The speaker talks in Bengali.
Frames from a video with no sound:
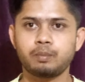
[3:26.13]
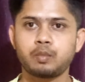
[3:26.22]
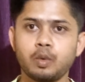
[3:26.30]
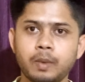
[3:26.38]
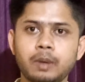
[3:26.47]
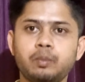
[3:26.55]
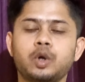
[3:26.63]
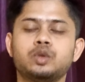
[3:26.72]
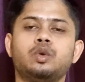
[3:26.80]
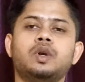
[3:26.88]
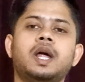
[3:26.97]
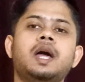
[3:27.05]

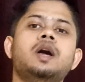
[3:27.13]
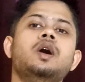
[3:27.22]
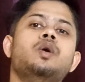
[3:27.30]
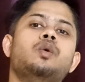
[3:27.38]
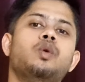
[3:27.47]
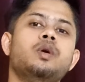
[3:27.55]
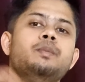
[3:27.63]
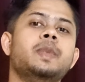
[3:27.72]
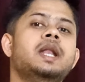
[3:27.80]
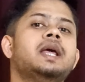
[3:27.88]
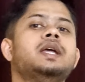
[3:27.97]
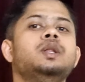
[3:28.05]
প্রমাণপত্রটা ওই
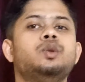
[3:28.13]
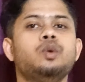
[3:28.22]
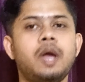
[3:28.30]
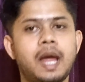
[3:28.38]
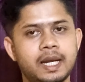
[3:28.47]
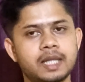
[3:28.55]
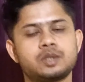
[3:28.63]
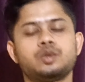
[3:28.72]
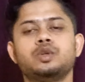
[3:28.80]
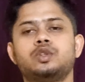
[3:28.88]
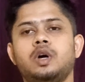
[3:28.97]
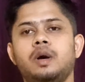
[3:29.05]
মেলে কিন্তু অ্যাটাচ
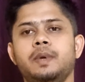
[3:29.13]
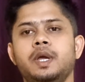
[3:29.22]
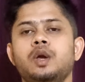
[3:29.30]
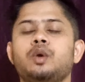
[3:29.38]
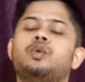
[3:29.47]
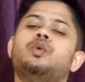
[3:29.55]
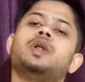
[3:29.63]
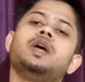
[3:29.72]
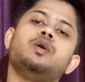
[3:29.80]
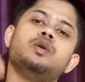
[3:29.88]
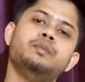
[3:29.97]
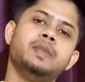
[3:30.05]
করতে হবে করে
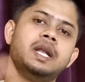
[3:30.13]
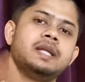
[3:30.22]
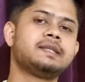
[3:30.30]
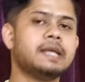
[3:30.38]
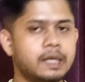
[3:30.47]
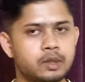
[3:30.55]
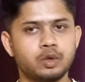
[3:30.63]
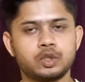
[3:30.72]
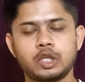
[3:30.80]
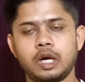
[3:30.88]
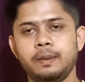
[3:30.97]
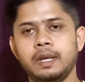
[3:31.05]
ওই মেলে সেন্ড
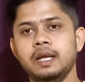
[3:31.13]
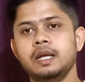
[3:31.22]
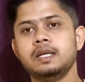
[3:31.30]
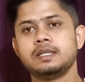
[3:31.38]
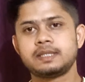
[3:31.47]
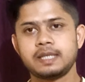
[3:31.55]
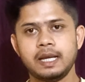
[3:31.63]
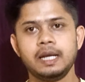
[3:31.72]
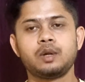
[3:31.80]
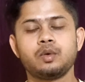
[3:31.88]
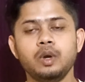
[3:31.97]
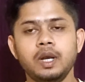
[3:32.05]
করতে হবে সেন্ড
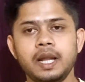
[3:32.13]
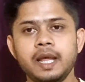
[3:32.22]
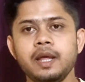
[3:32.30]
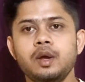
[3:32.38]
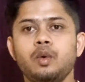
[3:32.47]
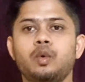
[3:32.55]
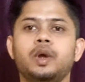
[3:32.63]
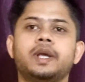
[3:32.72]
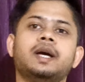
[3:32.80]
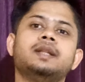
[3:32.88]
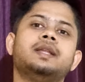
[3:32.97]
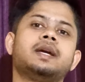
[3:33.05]
করলে
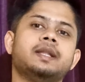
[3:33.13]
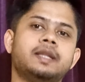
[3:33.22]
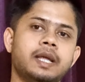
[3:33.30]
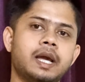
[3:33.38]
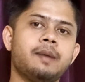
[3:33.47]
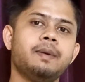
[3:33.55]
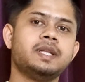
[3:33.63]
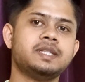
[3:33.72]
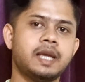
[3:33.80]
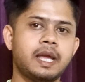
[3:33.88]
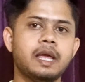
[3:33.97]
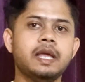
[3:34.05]
ওইখান থেকে দেখবে যে
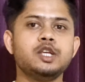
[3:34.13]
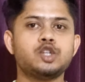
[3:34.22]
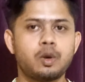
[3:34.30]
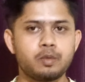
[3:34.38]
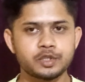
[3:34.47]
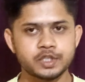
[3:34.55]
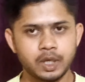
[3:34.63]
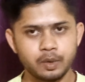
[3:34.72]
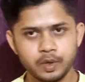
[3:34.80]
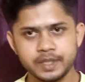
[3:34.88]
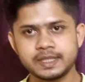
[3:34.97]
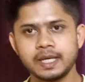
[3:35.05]
এই সমস্যা
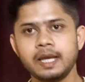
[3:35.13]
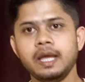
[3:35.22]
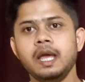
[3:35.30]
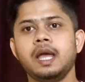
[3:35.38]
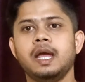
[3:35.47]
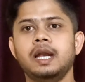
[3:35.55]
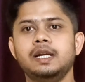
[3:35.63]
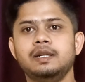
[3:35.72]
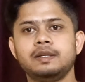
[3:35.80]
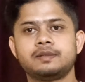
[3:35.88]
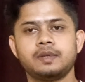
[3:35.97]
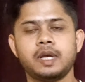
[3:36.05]
হয়েছে
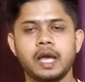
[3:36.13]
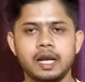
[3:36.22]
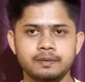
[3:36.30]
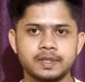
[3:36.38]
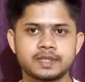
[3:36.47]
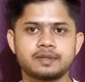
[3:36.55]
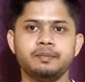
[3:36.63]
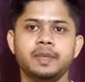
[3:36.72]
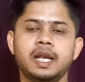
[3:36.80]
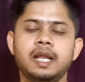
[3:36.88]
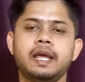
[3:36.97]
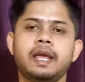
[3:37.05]
হেলডিক্স হেলডিক্স
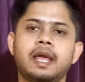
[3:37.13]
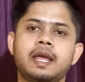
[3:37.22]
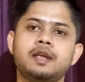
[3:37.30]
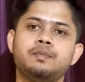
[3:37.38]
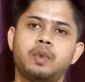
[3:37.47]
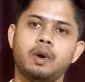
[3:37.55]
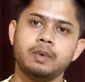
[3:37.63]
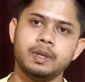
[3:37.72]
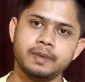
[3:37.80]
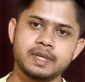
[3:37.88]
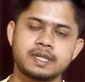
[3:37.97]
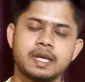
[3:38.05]
মেলে এই প্রবলেম
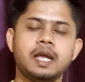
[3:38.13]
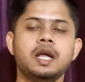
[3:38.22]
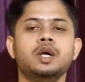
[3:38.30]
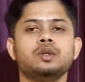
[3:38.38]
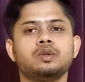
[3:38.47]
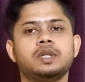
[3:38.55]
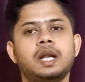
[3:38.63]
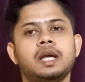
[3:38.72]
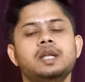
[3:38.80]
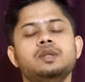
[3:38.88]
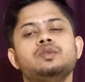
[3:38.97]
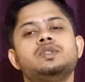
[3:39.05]
এসছে তো তারা
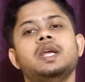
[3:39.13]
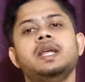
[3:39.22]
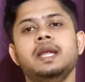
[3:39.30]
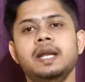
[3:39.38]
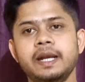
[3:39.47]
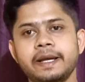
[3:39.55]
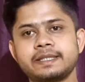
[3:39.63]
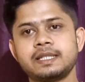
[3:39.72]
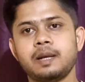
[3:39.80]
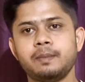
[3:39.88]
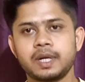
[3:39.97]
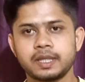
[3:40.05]
কিন্তু সেই ইন্ডেক্স
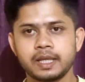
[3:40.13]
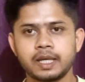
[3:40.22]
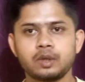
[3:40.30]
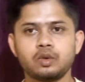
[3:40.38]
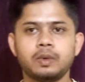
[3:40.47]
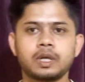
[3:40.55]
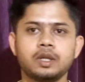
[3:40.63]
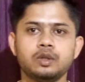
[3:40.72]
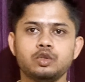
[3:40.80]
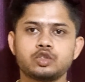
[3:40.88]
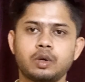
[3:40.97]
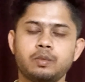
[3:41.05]
নাম্বার দেখে তোমার
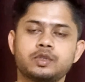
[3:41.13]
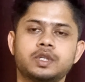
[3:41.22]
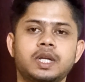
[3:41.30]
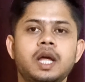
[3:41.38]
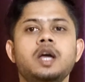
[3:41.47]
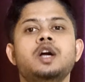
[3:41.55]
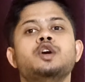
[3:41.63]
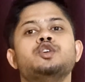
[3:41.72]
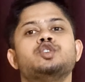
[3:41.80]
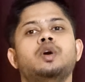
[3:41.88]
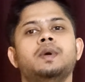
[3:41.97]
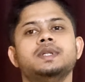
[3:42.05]
কিন্তু সমস্যাটা
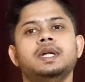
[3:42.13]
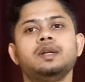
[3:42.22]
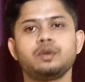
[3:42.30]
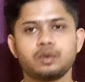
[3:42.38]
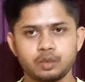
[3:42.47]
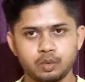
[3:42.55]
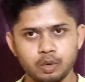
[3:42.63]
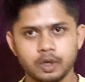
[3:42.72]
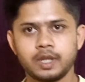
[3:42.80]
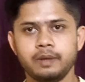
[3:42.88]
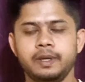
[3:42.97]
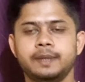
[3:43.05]
সমাধান করে
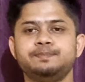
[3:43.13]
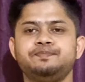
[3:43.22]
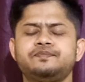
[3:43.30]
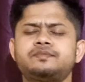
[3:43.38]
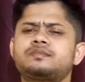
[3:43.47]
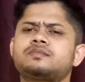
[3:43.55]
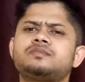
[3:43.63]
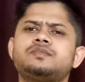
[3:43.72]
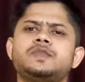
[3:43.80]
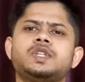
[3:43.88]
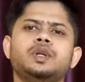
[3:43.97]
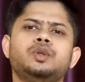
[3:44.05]
দেবে
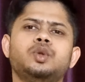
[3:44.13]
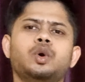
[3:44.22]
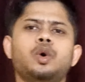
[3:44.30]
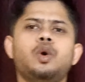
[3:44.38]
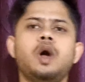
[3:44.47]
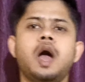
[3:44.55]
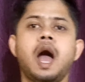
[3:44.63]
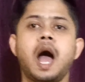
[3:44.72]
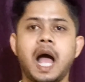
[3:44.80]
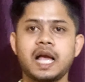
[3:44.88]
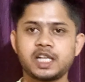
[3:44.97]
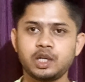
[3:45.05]
তো
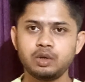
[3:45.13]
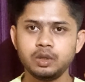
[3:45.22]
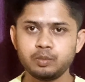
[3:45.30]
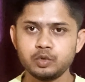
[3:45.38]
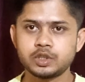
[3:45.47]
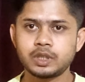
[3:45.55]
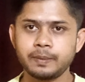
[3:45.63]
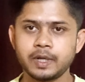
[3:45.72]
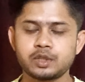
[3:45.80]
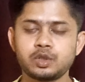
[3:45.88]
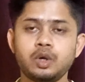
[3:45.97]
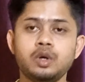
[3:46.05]
আশা করি বুঝতে
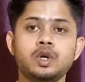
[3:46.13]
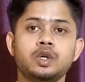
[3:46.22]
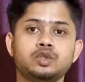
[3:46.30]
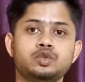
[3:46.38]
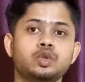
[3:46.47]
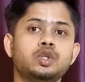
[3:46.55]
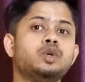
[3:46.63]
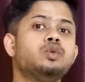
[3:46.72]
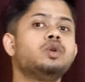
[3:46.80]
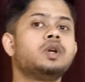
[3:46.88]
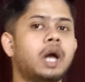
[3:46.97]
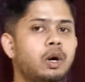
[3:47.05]
পেরেছ যদি
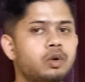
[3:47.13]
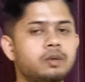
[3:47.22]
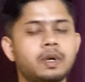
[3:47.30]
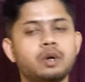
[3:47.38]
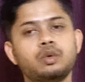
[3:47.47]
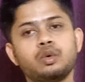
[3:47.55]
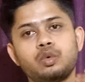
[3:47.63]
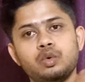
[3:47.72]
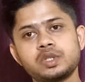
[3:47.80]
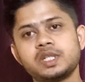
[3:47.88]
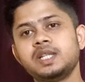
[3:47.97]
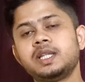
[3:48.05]
কোনো ডাউট বা কোনো
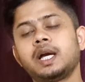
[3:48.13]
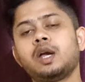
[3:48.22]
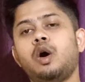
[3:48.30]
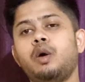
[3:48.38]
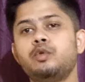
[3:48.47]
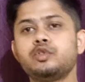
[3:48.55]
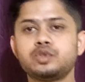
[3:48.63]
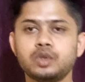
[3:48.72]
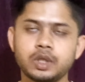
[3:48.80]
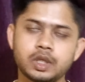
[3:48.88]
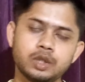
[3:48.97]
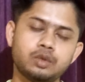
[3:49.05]
কোশ্চেন থাকে
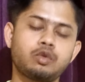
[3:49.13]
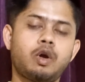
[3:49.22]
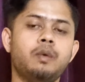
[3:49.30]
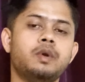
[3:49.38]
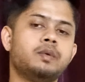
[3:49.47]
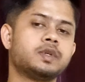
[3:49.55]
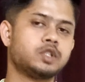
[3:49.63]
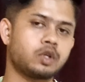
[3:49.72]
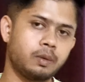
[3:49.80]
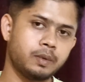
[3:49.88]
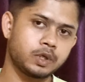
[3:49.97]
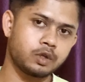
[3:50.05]
অবশ্যই কিন্তু কমেন্ট বক্সে
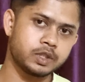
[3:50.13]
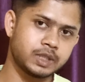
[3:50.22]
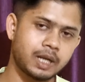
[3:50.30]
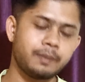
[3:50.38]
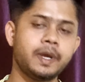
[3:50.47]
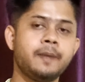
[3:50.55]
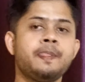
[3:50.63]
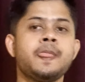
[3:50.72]
কমেন্ট করে জানাবে